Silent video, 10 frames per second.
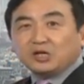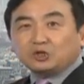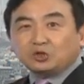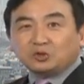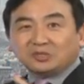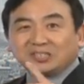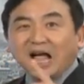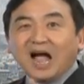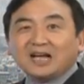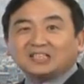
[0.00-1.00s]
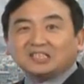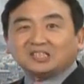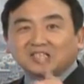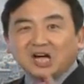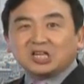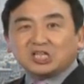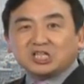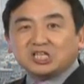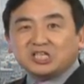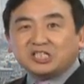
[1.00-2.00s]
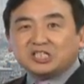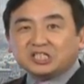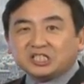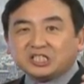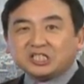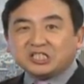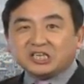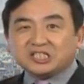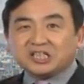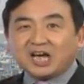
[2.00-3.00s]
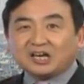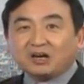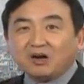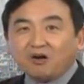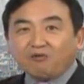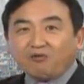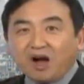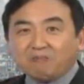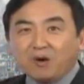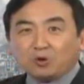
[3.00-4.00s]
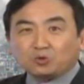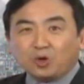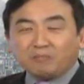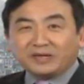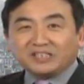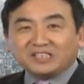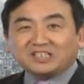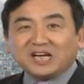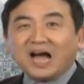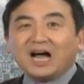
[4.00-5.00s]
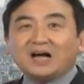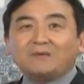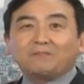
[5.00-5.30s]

去打击当时已经卸下了防暴装备的警察，